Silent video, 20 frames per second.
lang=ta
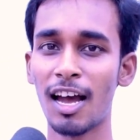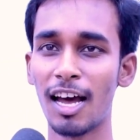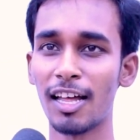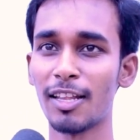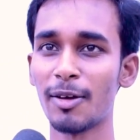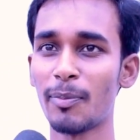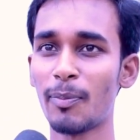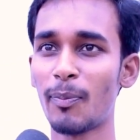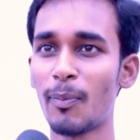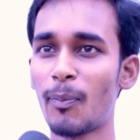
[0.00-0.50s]

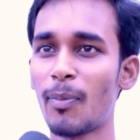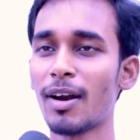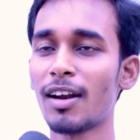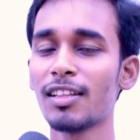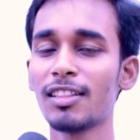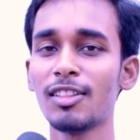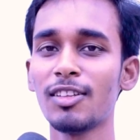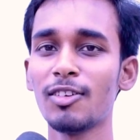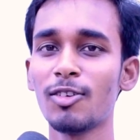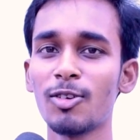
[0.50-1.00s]
அந்த
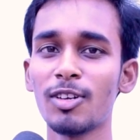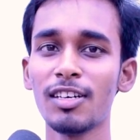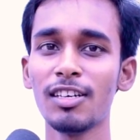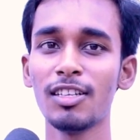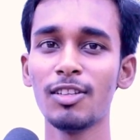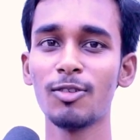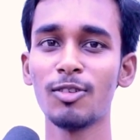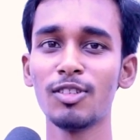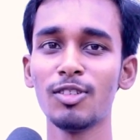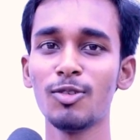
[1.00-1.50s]
படத்தோட
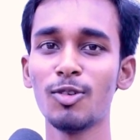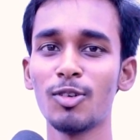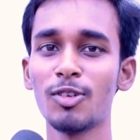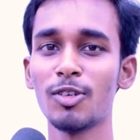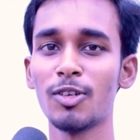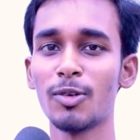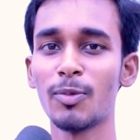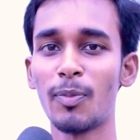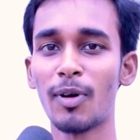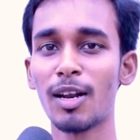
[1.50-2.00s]
இது வந்து
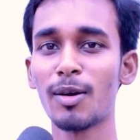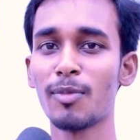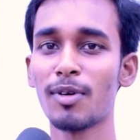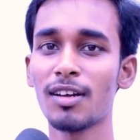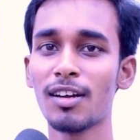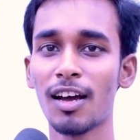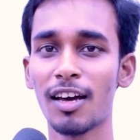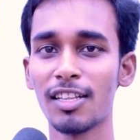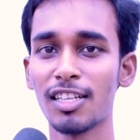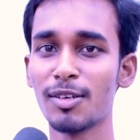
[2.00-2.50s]
ஒரு பல
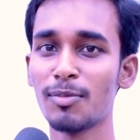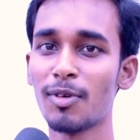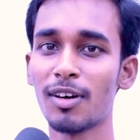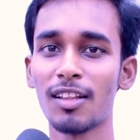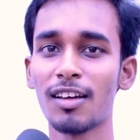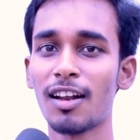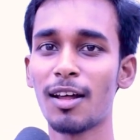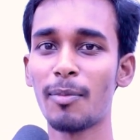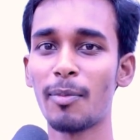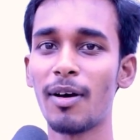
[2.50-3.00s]
மடங்கு
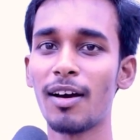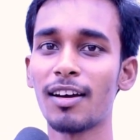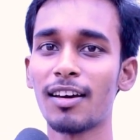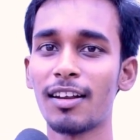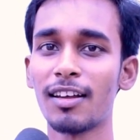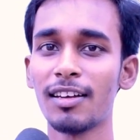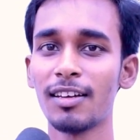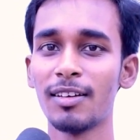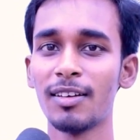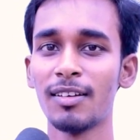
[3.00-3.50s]
அதிகமாக தான் நான்
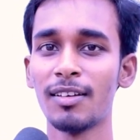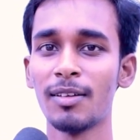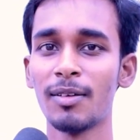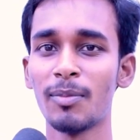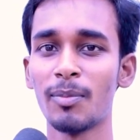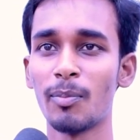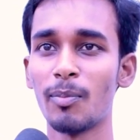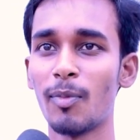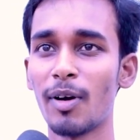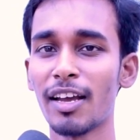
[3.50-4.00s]
பார்க்குறேன்
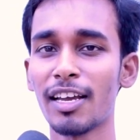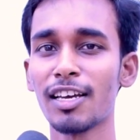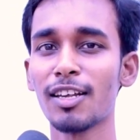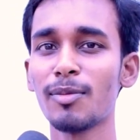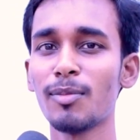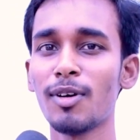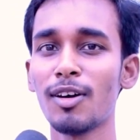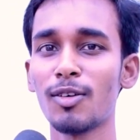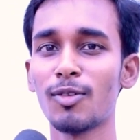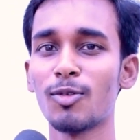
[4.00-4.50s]

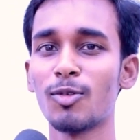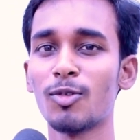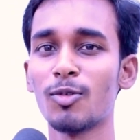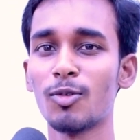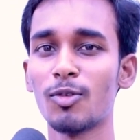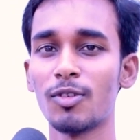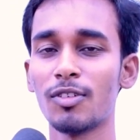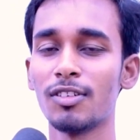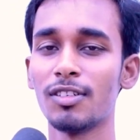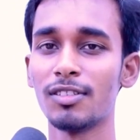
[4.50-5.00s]
பயங்கரமாக இருக்கும்
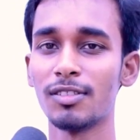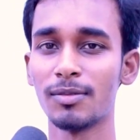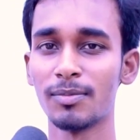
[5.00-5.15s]
ஒரு